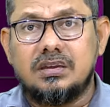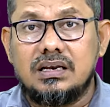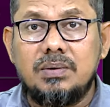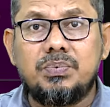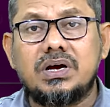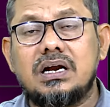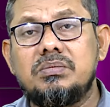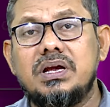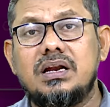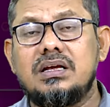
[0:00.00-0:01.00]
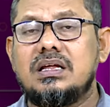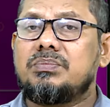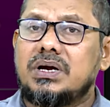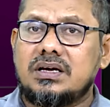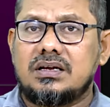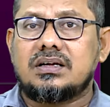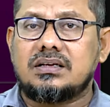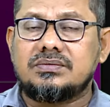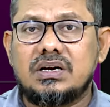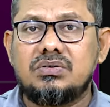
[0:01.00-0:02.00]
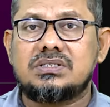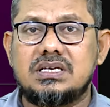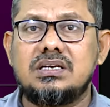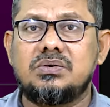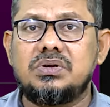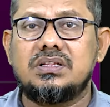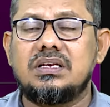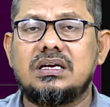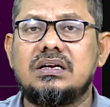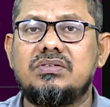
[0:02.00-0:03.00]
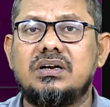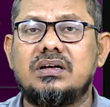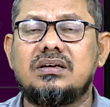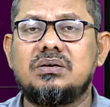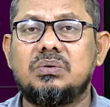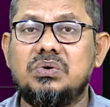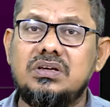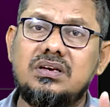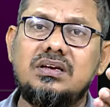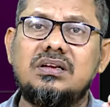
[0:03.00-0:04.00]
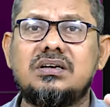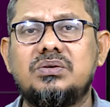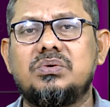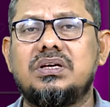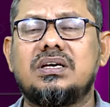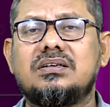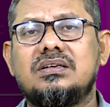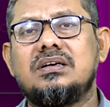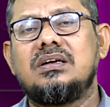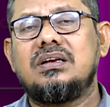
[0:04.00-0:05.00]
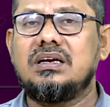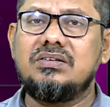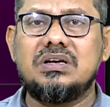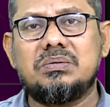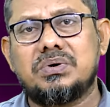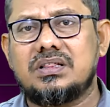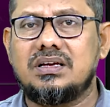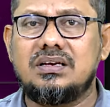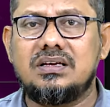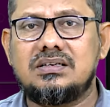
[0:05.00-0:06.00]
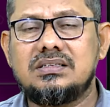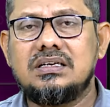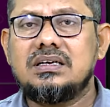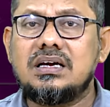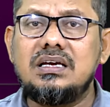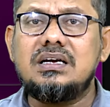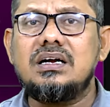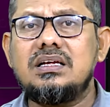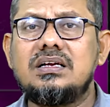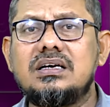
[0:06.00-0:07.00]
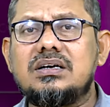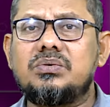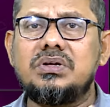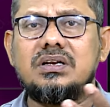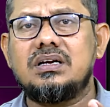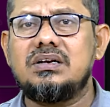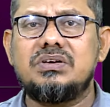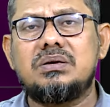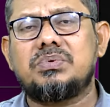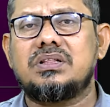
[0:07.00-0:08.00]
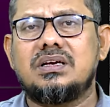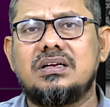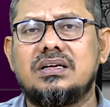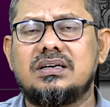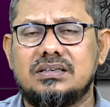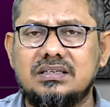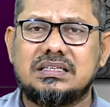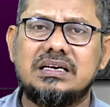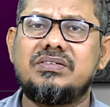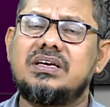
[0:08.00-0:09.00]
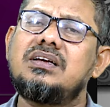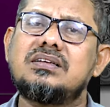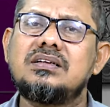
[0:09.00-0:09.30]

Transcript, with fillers: இழப்பு கடுமையான இழப்பாக இருக்கிறது அவங்க செய்யக்கூடிய இந்த நிகழ்வால் உயிரை இழக்கக்கூடிய நிகழ்வு ஏற்படுதா இல்லையா கை காலை இழக்கக்கூடிய நிகழ்வு ஏற்படுதா இல்லையா இது தேவையா